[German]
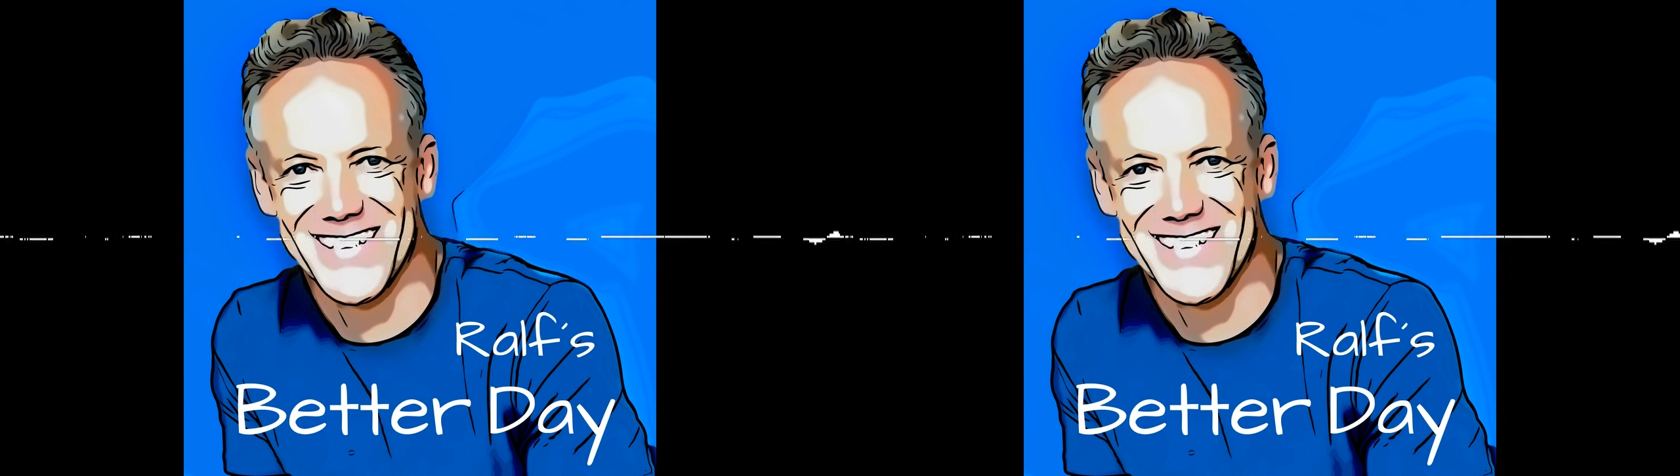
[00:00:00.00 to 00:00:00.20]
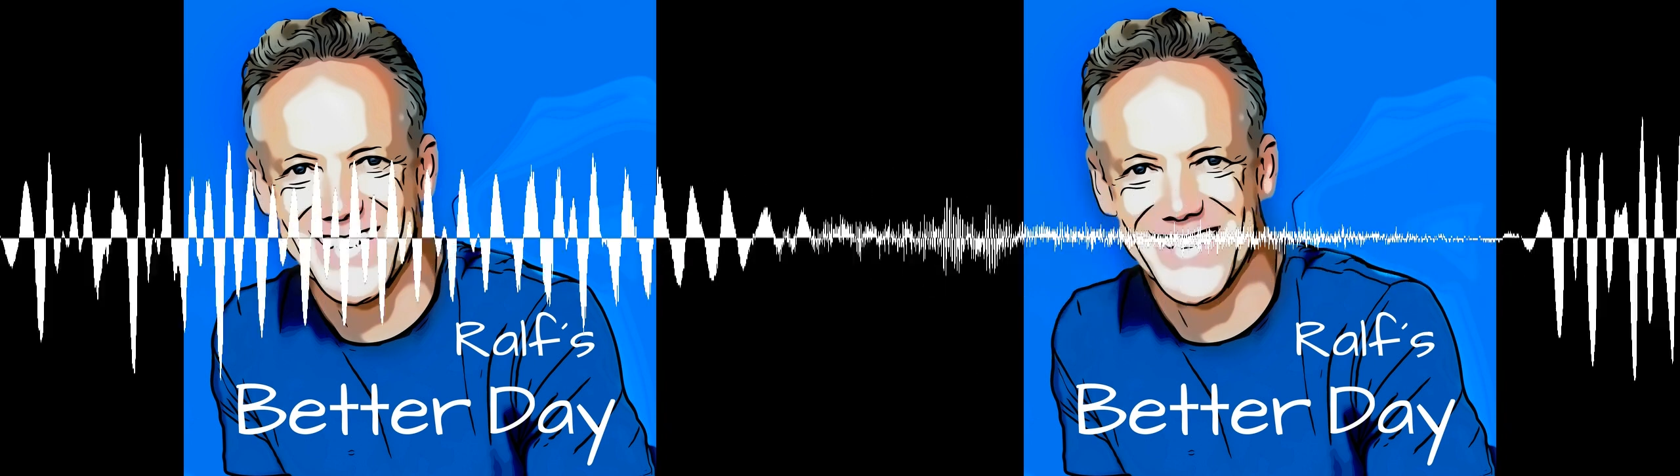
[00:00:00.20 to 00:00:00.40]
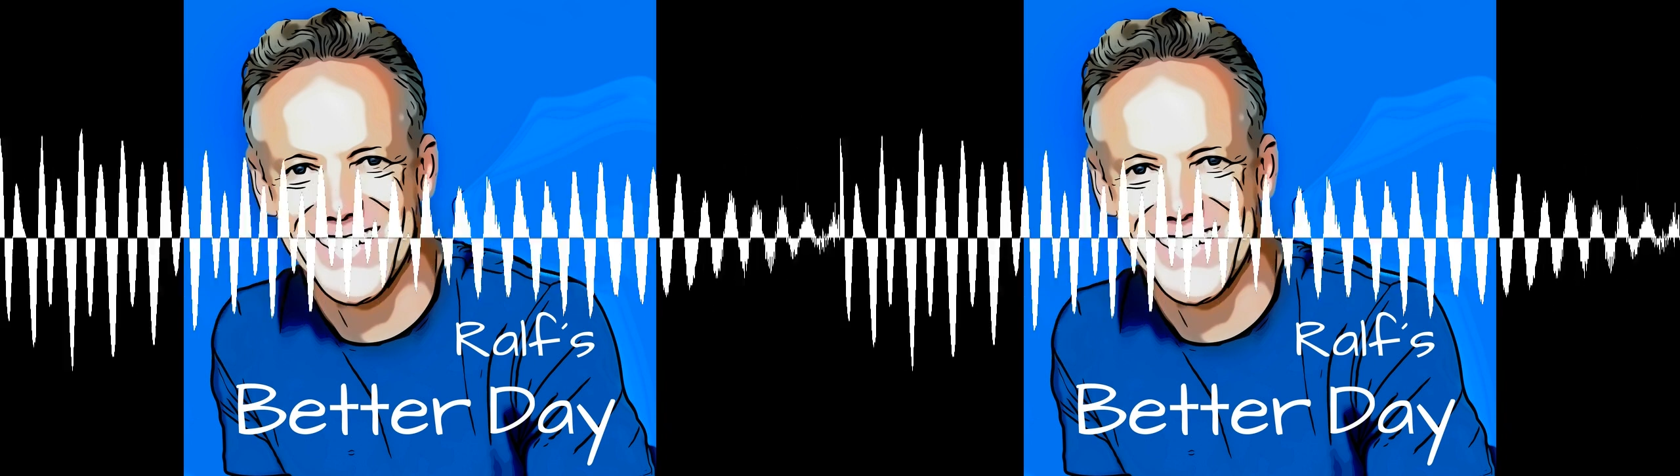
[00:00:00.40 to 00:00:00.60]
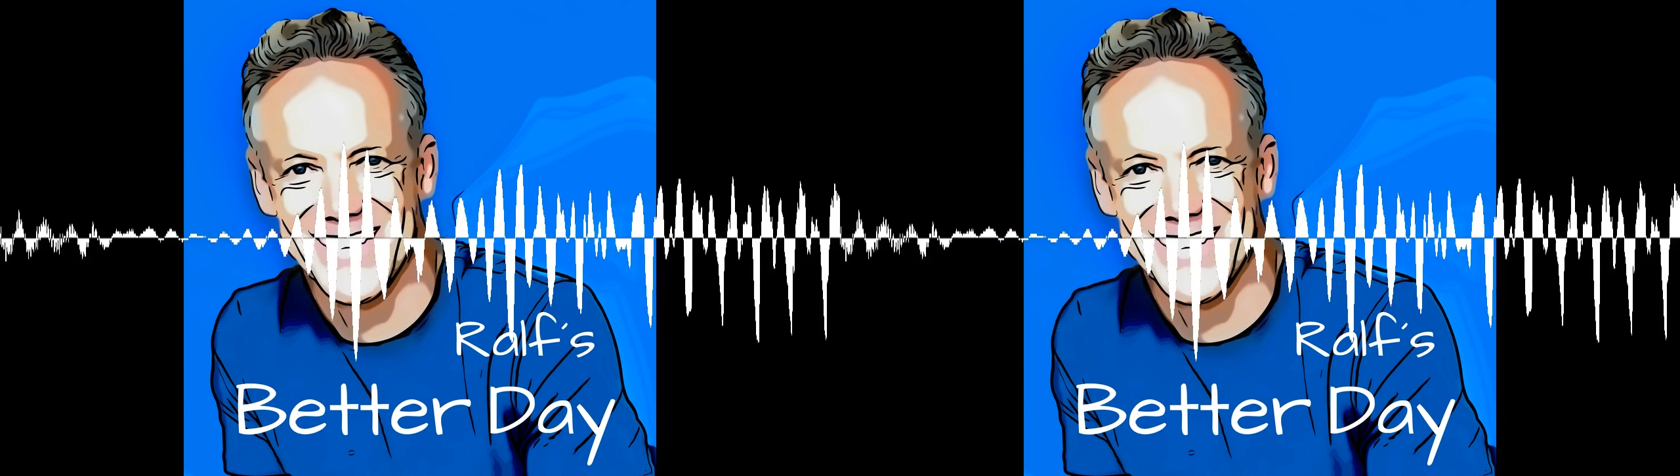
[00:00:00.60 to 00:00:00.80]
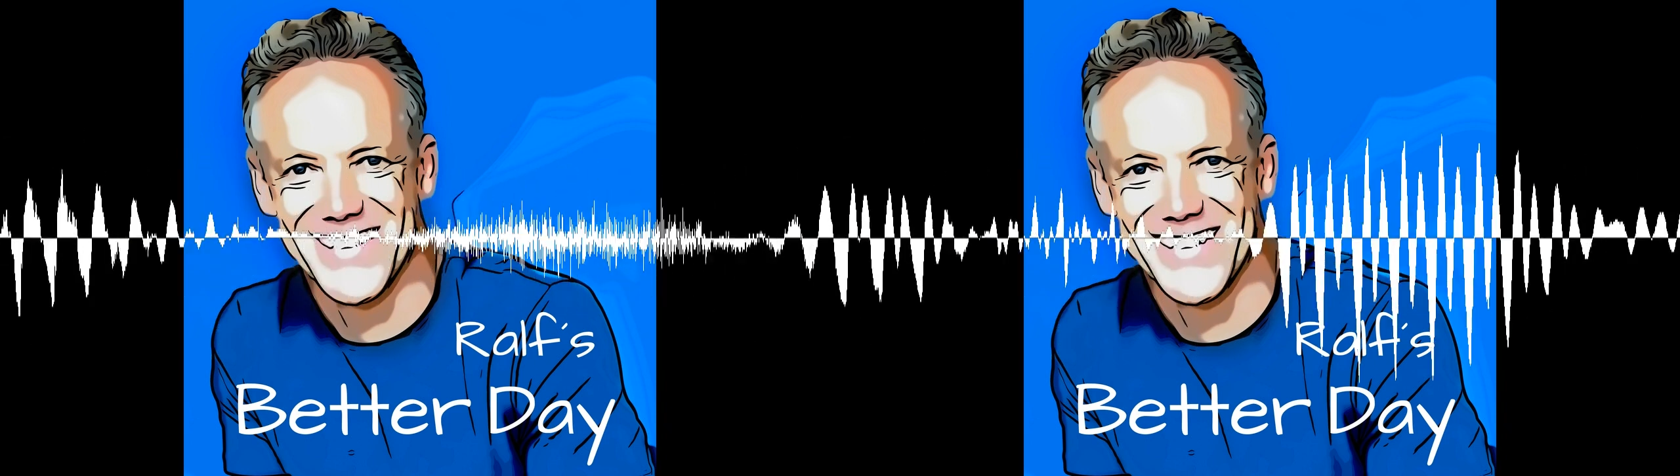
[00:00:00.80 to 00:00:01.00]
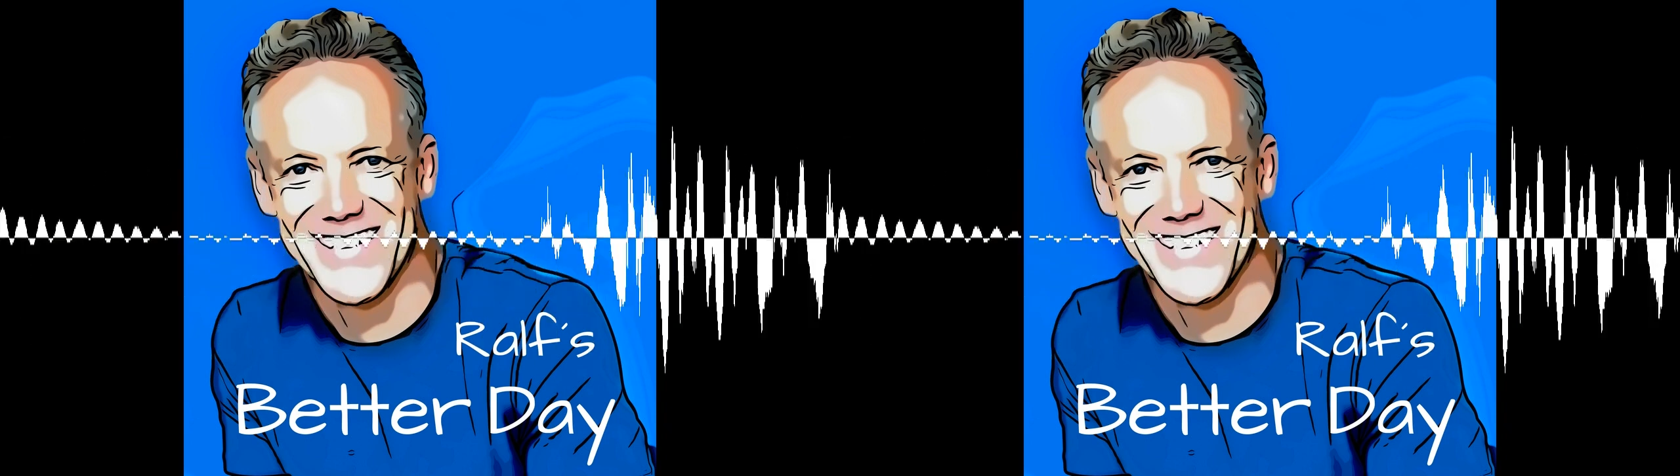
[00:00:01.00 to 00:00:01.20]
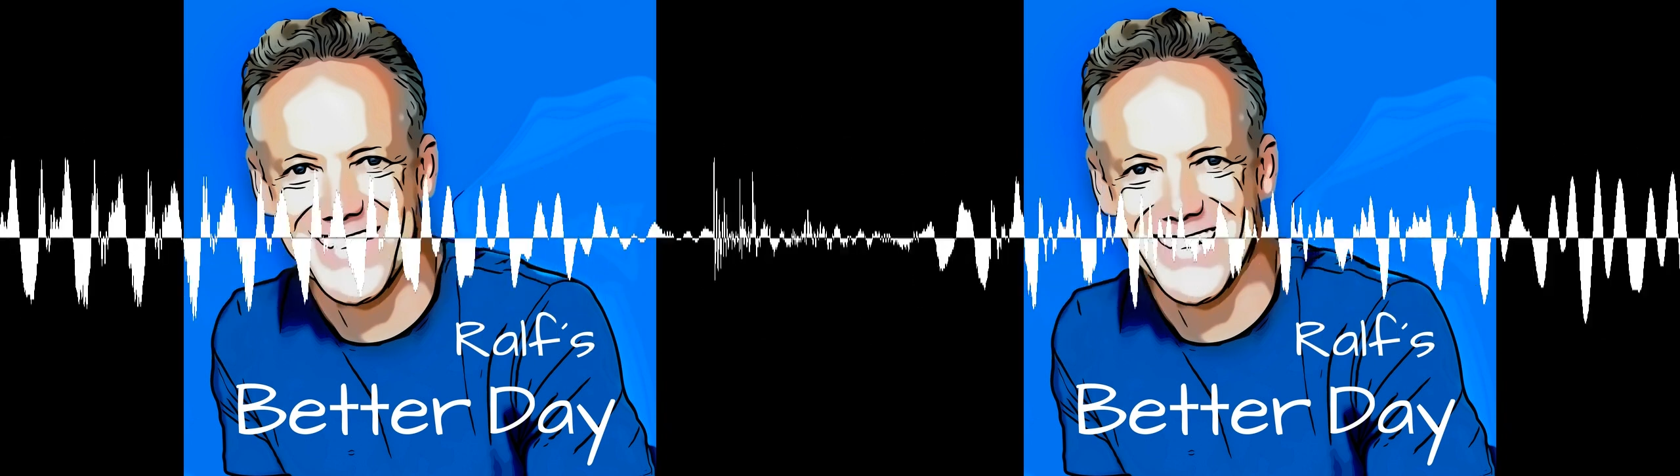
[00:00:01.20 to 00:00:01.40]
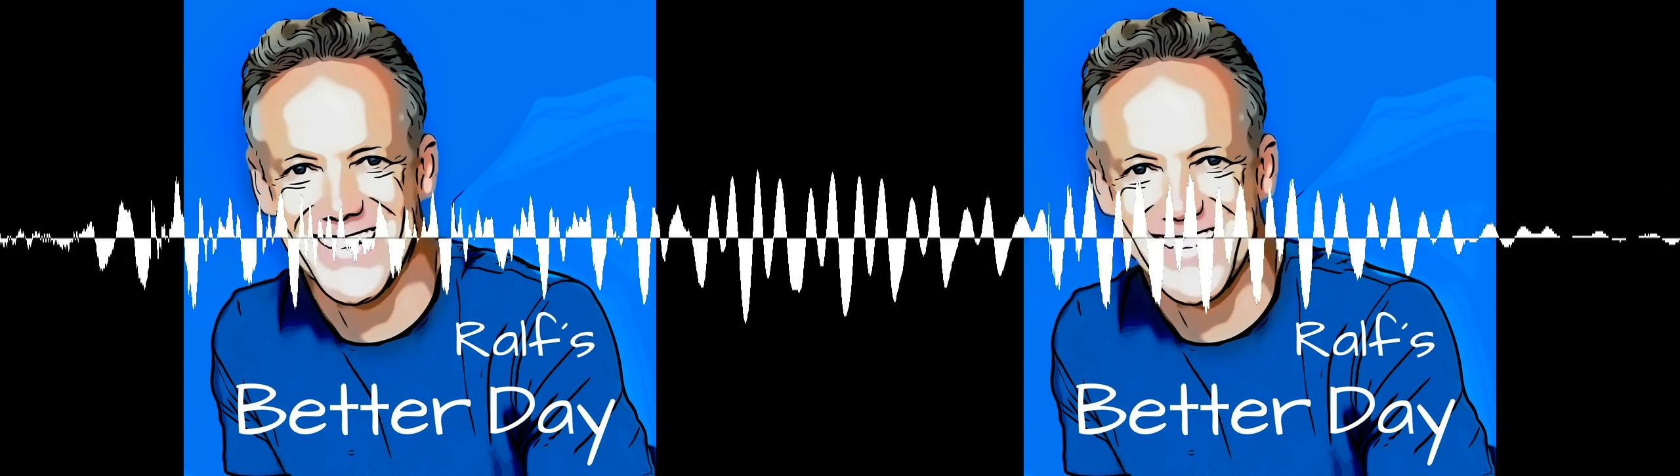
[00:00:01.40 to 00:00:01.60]
Wenn ich für mich mal
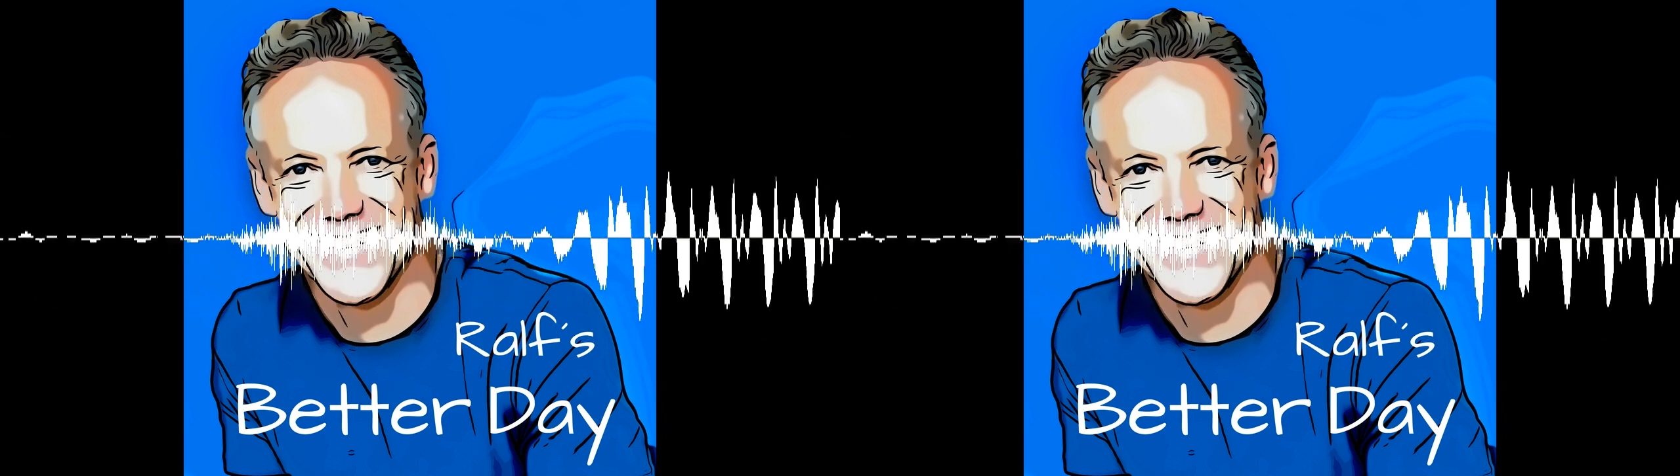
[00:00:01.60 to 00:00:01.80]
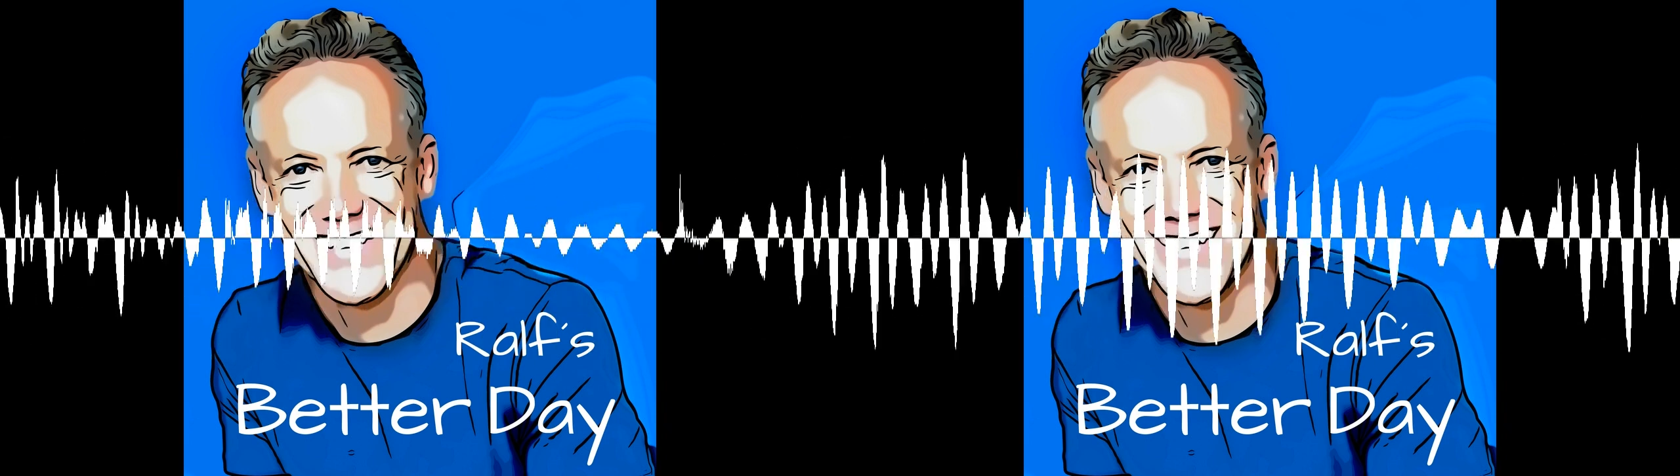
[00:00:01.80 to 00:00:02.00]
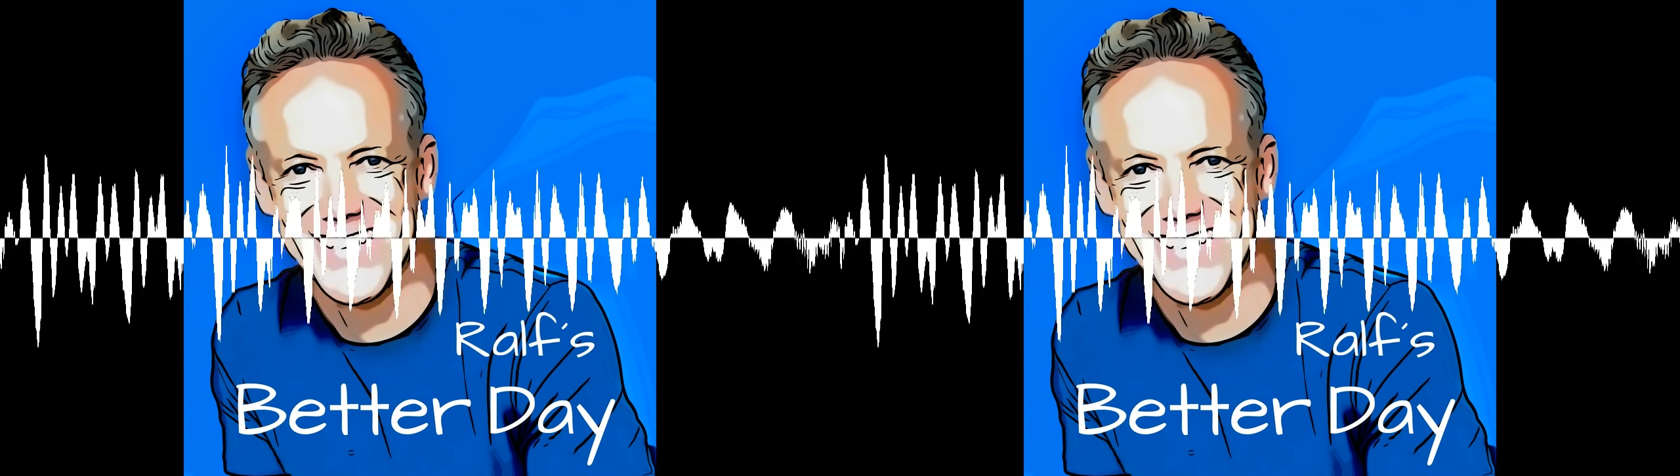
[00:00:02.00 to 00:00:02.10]
zurückdenke an die Zeit,